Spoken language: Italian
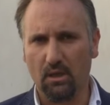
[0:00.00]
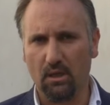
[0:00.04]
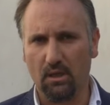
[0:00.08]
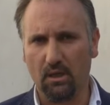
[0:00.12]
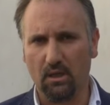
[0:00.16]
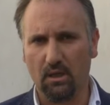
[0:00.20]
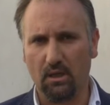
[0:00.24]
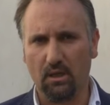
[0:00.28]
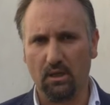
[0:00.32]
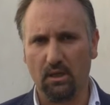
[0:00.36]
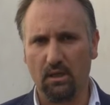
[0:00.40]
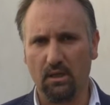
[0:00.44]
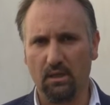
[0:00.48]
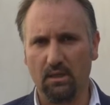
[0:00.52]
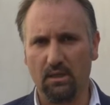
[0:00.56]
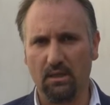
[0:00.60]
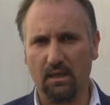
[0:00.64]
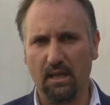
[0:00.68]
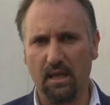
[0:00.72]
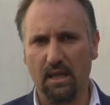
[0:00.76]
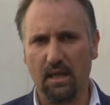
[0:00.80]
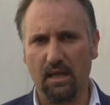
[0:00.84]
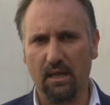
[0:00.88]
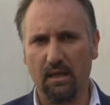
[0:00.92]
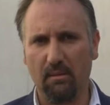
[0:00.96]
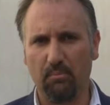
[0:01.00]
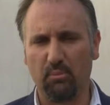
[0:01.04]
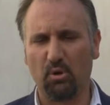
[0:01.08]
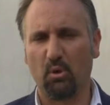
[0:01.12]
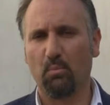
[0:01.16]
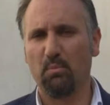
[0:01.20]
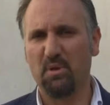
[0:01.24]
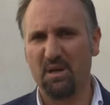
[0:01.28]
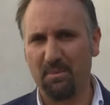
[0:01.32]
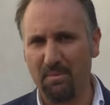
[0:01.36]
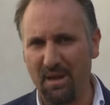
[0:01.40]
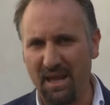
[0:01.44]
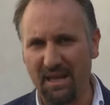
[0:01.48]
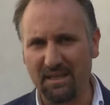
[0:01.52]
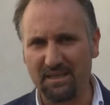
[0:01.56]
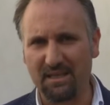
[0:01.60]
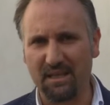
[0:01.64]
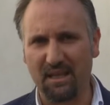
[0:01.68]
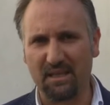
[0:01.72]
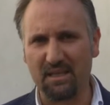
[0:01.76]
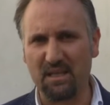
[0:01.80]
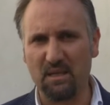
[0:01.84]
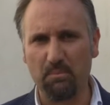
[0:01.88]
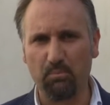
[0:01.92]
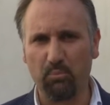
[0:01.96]
eh, la
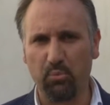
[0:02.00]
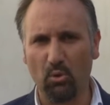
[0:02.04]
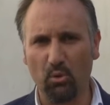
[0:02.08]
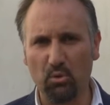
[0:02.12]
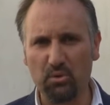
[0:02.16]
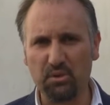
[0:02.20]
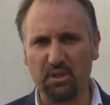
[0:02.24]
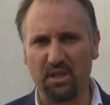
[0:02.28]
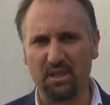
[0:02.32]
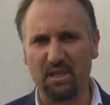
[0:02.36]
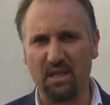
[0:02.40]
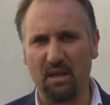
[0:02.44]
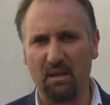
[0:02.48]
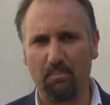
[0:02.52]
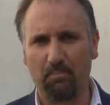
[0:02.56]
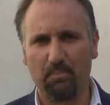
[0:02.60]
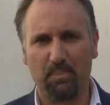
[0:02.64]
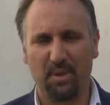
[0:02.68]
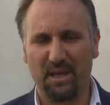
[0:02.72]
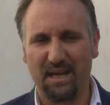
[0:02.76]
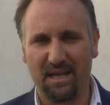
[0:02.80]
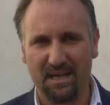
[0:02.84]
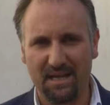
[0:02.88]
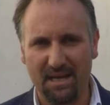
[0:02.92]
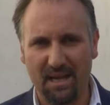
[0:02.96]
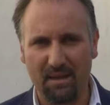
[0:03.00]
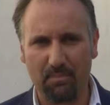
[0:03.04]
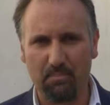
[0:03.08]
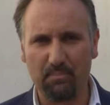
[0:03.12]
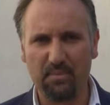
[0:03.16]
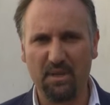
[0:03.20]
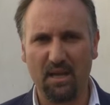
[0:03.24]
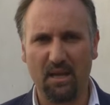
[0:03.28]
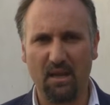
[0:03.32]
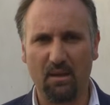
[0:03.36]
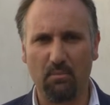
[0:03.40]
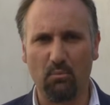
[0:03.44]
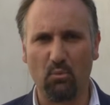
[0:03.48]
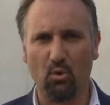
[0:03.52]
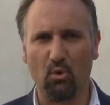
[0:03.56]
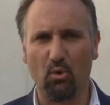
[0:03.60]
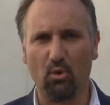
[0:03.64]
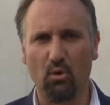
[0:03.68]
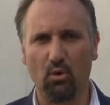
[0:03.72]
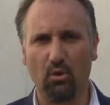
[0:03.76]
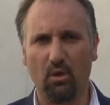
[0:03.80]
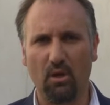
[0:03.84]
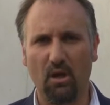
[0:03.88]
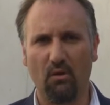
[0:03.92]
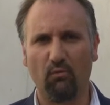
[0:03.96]
problematica del ponte da appena
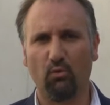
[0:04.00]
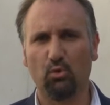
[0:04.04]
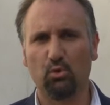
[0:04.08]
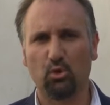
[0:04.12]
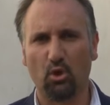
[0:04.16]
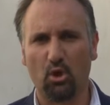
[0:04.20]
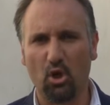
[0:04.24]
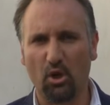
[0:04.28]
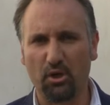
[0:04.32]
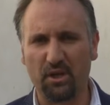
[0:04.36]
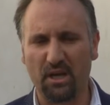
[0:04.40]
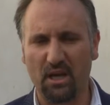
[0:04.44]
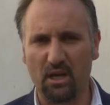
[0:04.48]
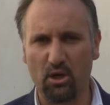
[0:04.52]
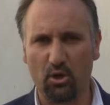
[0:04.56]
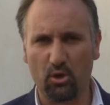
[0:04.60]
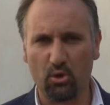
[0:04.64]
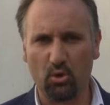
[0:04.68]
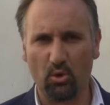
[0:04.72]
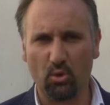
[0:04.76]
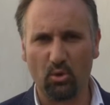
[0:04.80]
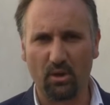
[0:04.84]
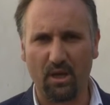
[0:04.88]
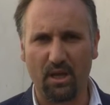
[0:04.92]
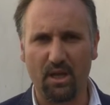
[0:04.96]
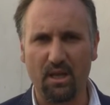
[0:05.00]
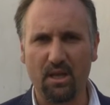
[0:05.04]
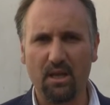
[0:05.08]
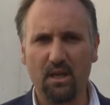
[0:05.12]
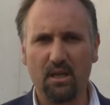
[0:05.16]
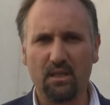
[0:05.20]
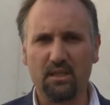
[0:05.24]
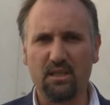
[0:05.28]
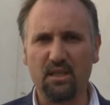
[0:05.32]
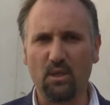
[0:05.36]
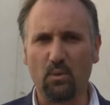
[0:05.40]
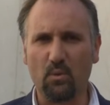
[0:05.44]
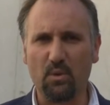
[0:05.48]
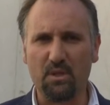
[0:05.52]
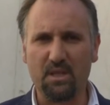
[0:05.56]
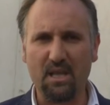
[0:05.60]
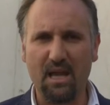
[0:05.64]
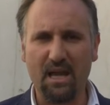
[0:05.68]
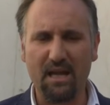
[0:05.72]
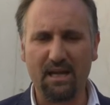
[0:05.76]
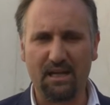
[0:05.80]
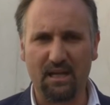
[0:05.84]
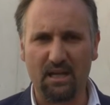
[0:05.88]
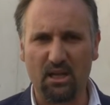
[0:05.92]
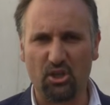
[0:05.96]
abbiamo avuto l'onore e l'onore di
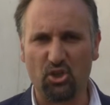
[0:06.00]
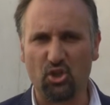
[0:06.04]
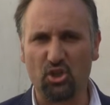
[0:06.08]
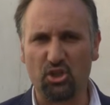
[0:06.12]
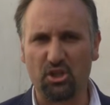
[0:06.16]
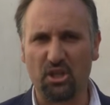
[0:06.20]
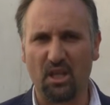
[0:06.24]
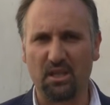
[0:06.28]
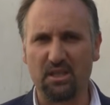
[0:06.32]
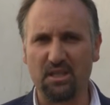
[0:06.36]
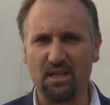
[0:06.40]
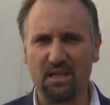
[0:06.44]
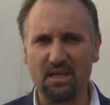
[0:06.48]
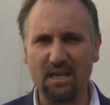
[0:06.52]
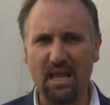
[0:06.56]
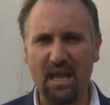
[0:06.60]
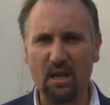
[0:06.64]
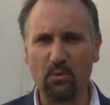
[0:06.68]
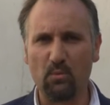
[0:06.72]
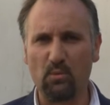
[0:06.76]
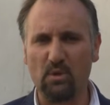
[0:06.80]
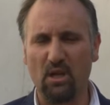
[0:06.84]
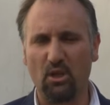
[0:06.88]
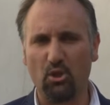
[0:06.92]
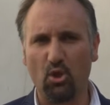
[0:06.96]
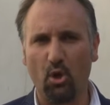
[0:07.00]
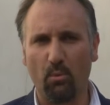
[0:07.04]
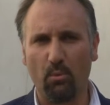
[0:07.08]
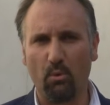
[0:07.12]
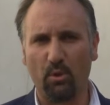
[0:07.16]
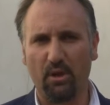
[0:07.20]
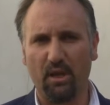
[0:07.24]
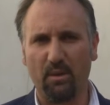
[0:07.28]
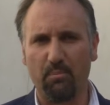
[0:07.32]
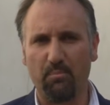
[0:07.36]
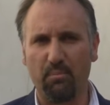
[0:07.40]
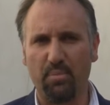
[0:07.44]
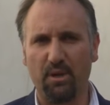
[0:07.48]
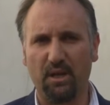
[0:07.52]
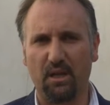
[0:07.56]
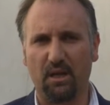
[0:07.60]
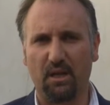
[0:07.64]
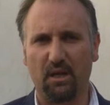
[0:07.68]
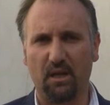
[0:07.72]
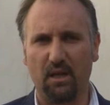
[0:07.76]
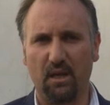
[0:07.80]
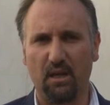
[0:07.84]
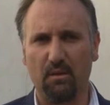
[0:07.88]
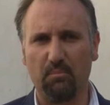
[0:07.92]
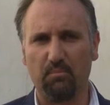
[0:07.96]
guidare la città dell'Aquila dopo che per
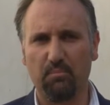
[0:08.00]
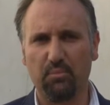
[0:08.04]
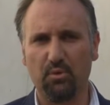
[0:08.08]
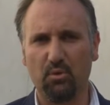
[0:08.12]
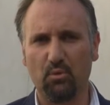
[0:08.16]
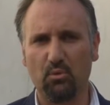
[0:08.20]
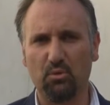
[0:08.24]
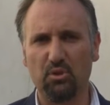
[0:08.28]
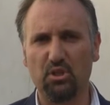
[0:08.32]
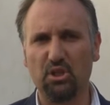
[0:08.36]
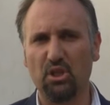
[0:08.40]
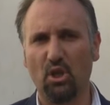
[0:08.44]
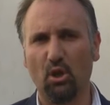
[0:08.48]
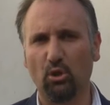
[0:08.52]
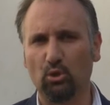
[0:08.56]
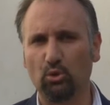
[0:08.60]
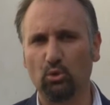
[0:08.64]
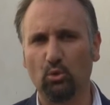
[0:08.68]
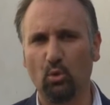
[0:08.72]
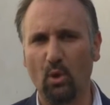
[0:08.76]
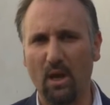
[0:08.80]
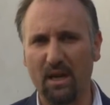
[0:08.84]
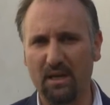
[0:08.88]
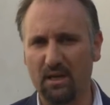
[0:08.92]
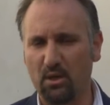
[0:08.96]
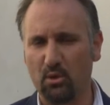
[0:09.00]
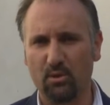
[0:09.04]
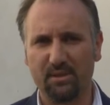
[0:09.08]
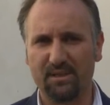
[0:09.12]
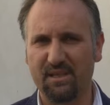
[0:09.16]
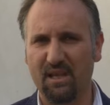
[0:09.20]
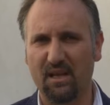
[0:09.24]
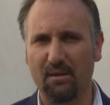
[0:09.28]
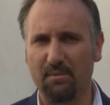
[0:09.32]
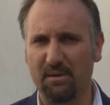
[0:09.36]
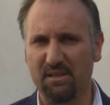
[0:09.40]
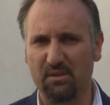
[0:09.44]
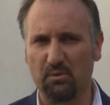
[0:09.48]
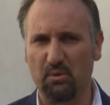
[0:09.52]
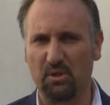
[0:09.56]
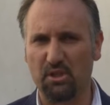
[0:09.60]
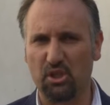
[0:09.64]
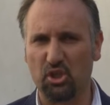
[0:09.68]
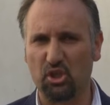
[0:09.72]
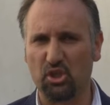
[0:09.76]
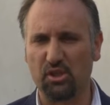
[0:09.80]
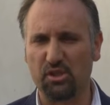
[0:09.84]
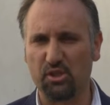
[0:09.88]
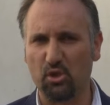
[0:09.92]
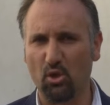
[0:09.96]
eh, più di otto anni non si era presa una
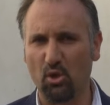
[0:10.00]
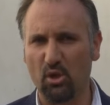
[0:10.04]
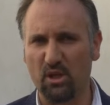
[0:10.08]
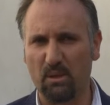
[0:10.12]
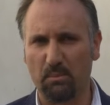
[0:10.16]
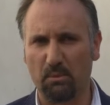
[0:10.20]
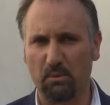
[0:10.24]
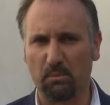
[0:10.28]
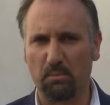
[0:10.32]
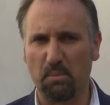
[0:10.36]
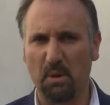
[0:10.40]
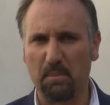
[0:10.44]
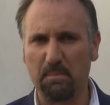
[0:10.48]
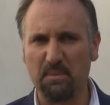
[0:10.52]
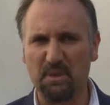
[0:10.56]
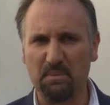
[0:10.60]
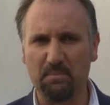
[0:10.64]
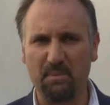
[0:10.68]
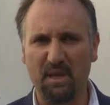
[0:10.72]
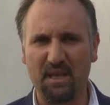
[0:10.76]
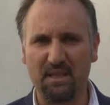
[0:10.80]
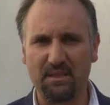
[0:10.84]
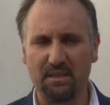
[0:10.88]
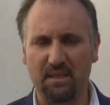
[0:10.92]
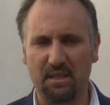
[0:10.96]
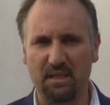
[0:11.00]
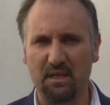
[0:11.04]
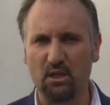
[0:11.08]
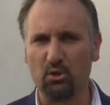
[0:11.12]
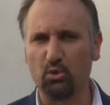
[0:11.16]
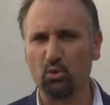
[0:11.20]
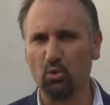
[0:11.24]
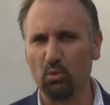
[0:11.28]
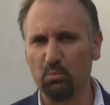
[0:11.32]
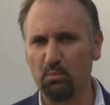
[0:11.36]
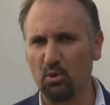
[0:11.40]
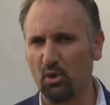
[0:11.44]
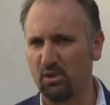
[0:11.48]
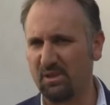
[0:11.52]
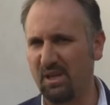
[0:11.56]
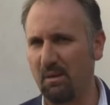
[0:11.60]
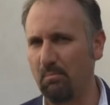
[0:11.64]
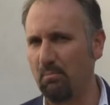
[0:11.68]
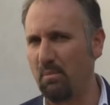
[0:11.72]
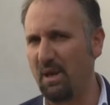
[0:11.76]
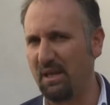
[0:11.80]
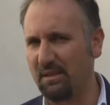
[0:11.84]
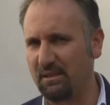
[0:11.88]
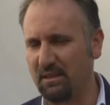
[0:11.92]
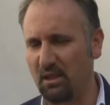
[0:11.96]
decisione, probabilmente nel dubbio se
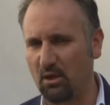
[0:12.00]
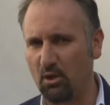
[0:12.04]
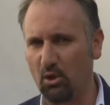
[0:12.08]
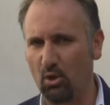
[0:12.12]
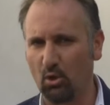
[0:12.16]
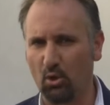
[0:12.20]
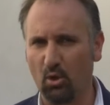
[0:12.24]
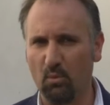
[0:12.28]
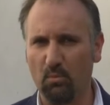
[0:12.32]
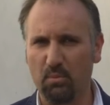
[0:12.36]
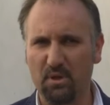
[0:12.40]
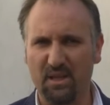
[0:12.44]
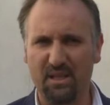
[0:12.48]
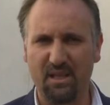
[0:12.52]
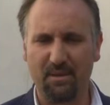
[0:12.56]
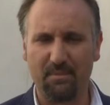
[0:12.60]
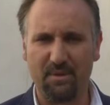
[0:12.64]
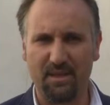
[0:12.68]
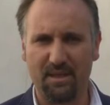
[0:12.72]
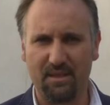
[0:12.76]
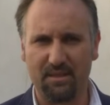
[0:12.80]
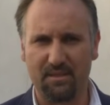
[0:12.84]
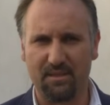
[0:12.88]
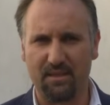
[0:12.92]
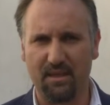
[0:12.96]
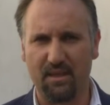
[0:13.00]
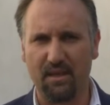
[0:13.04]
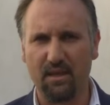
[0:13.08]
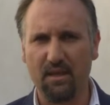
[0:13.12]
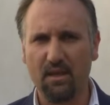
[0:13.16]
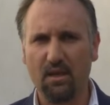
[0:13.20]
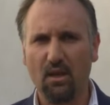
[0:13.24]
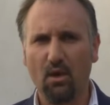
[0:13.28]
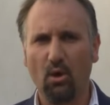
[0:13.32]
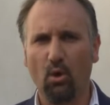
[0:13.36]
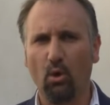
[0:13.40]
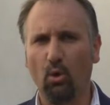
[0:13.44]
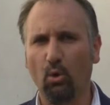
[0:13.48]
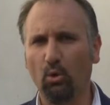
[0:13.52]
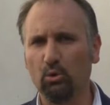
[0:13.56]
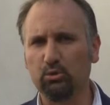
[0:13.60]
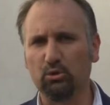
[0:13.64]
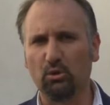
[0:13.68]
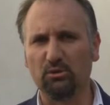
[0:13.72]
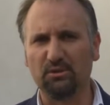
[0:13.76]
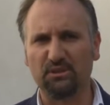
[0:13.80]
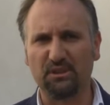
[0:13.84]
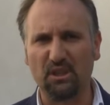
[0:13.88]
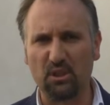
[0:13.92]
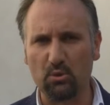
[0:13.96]
abbatterlo completamente o
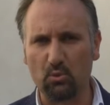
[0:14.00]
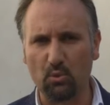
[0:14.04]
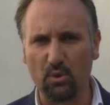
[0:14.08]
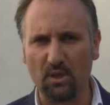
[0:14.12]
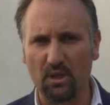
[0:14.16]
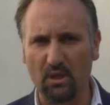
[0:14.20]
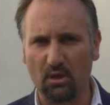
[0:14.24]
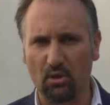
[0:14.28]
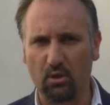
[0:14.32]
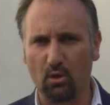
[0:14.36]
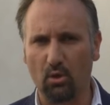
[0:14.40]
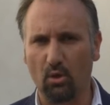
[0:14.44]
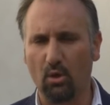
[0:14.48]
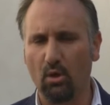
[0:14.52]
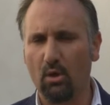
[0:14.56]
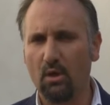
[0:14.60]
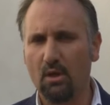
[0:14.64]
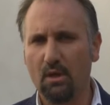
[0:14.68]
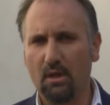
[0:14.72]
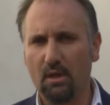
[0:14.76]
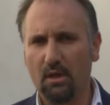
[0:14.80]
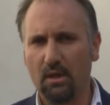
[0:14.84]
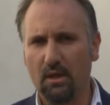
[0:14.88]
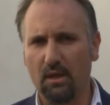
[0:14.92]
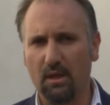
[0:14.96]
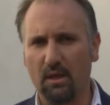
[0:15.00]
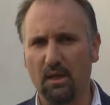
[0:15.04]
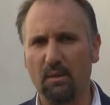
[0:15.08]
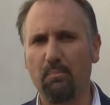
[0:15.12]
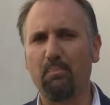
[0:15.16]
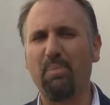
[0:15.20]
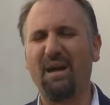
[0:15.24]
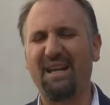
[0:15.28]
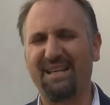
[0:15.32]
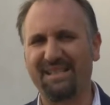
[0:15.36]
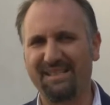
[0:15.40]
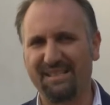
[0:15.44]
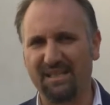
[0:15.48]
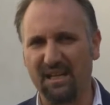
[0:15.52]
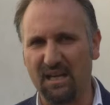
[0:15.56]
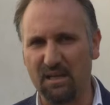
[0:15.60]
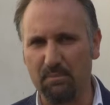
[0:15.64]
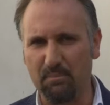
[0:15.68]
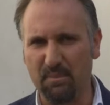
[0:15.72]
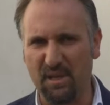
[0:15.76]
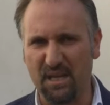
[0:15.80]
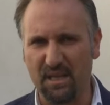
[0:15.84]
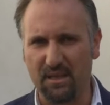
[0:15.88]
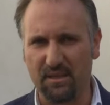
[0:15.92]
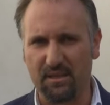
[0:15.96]
sostituirlo eh,
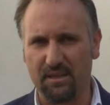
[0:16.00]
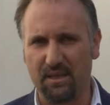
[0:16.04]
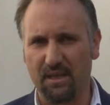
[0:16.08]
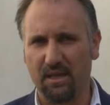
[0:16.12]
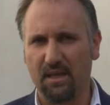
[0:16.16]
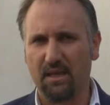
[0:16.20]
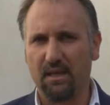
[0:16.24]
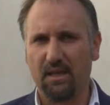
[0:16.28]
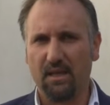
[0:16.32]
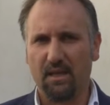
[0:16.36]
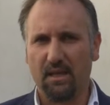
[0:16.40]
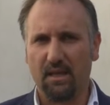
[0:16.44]
parzialmente.